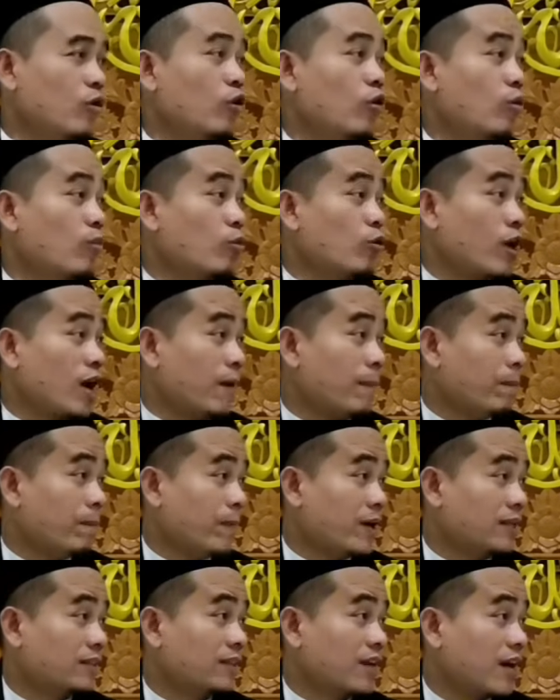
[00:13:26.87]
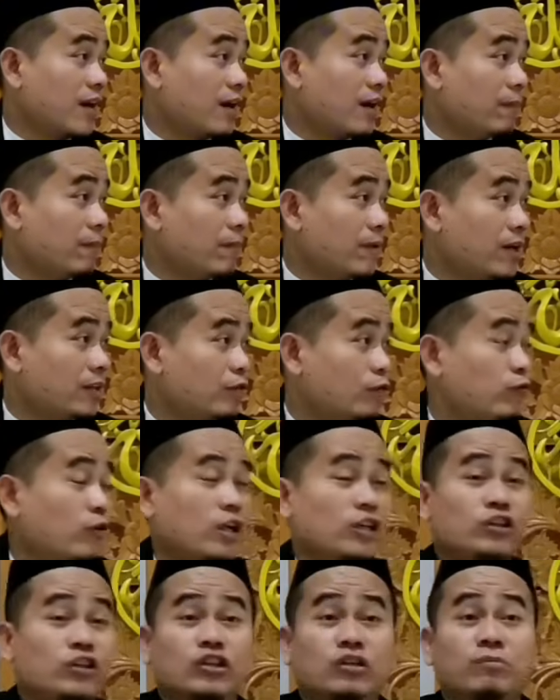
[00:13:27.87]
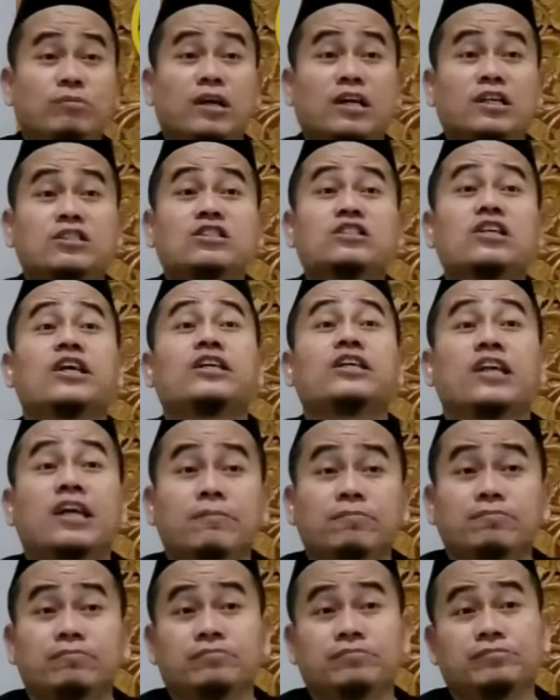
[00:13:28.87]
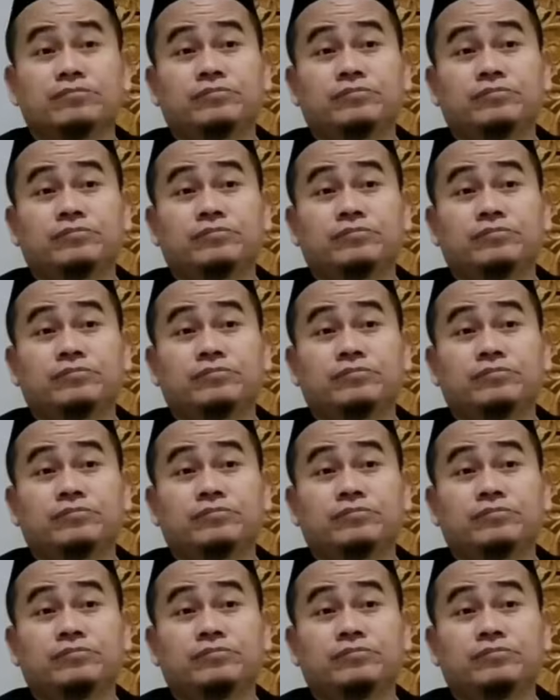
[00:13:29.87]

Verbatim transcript: ono Muhammad Ahmad Fatimah Zainab